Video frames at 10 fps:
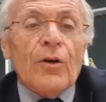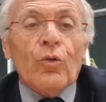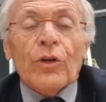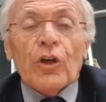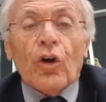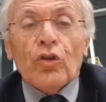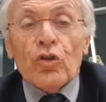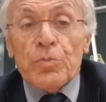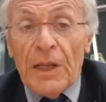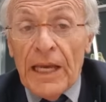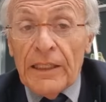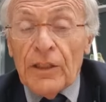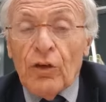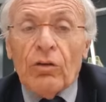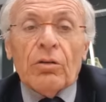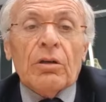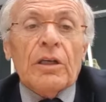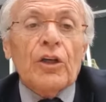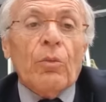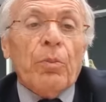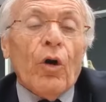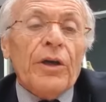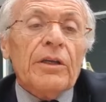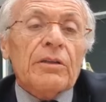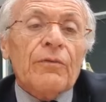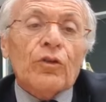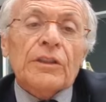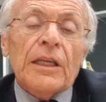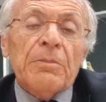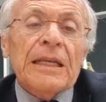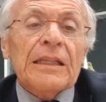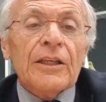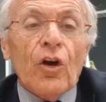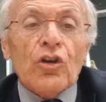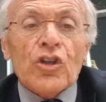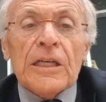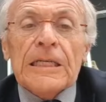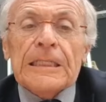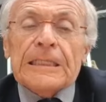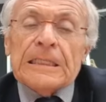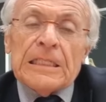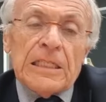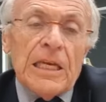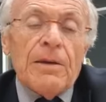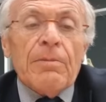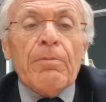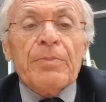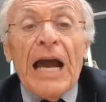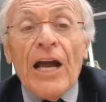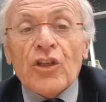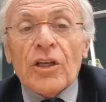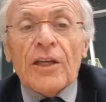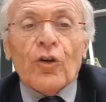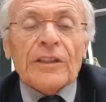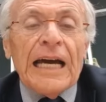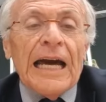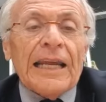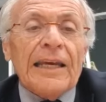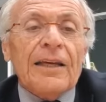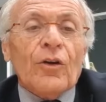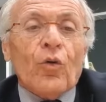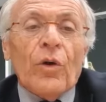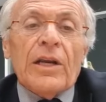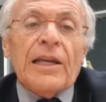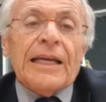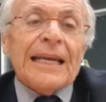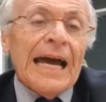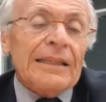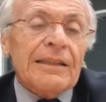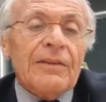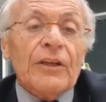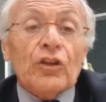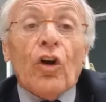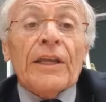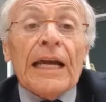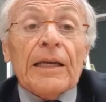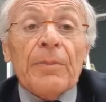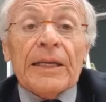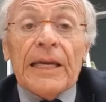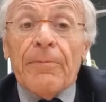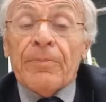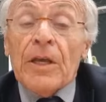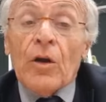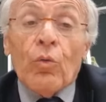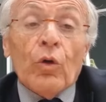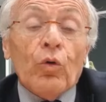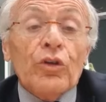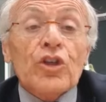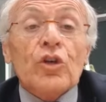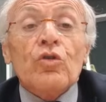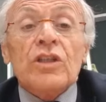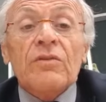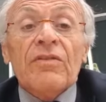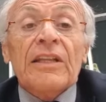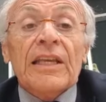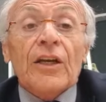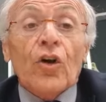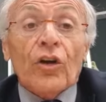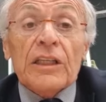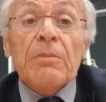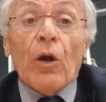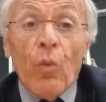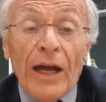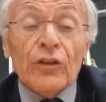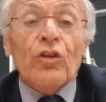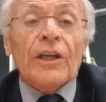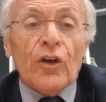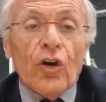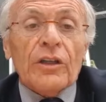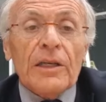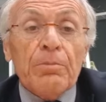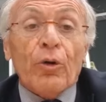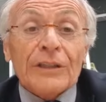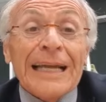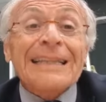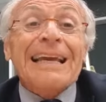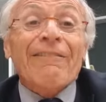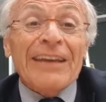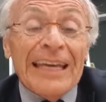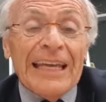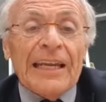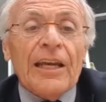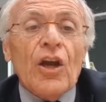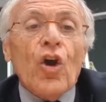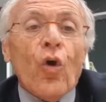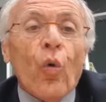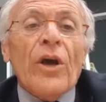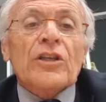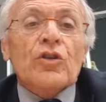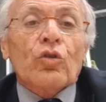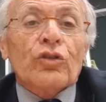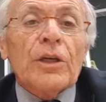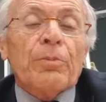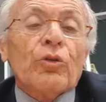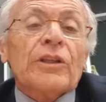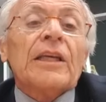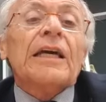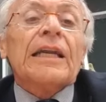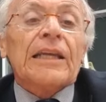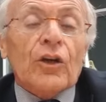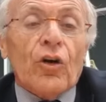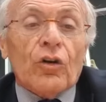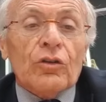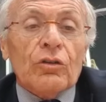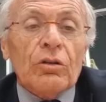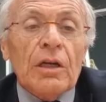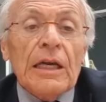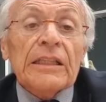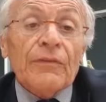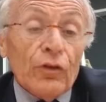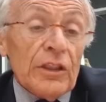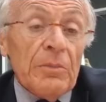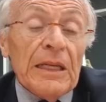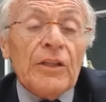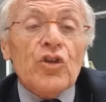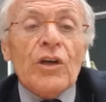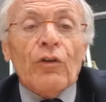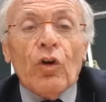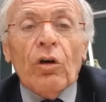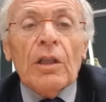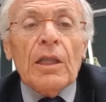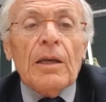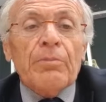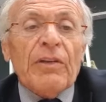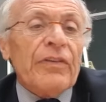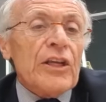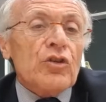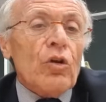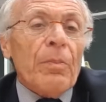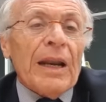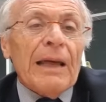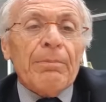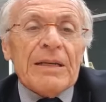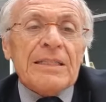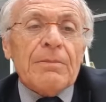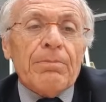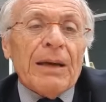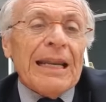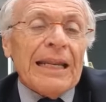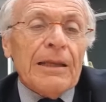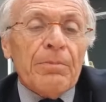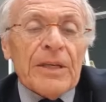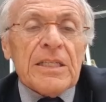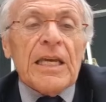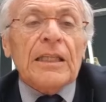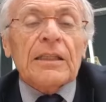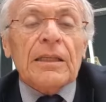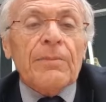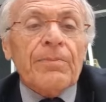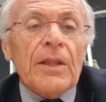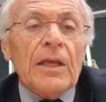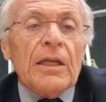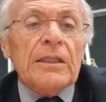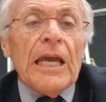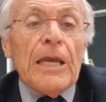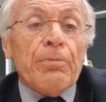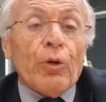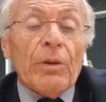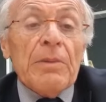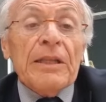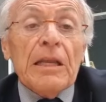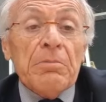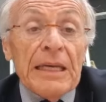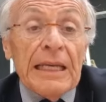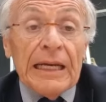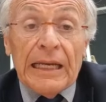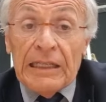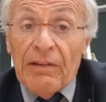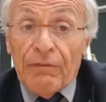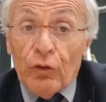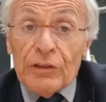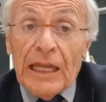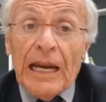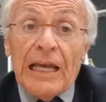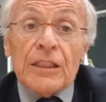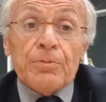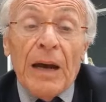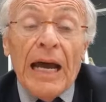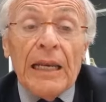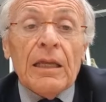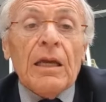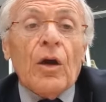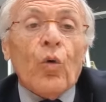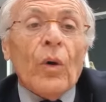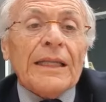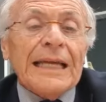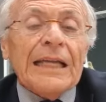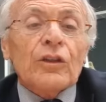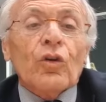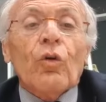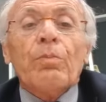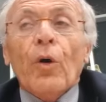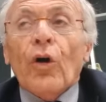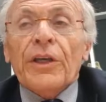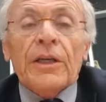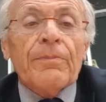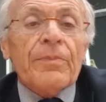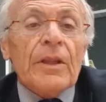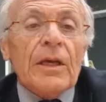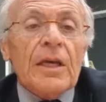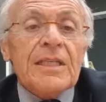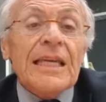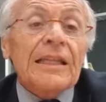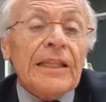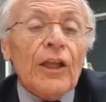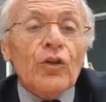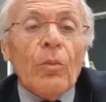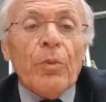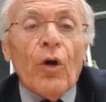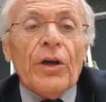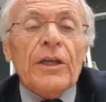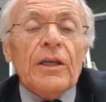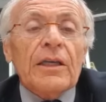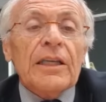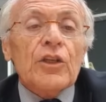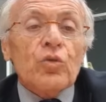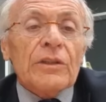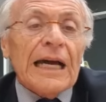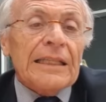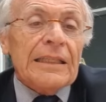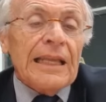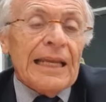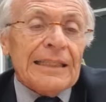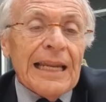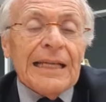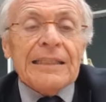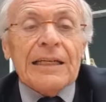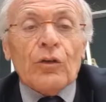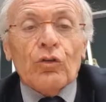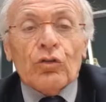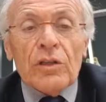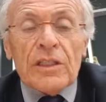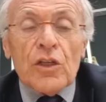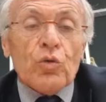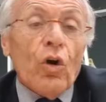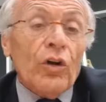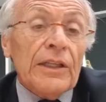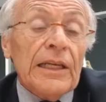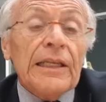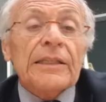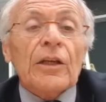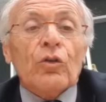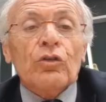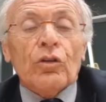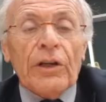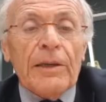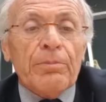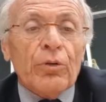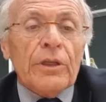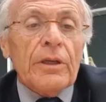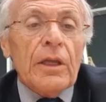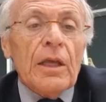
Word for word: Un ricordo splendido, io poi, tifosi del Milan di oggi, sì, piace ricordare quelle grandi vittorie, anche perché qualcuno dice non si vive di ricordi, ma quando i ricordi, l'importante è avere questo tipo di ricordo. I tifosi del Milan dicevano preferiscono parla, pas, parlare del presente, dei problemi del Milan che deve affrontare la SPAL, guardando poi, sentendo poi i risultati dell'Atalanta contro il Sassuolo e dell'Inter contro l'Empoli.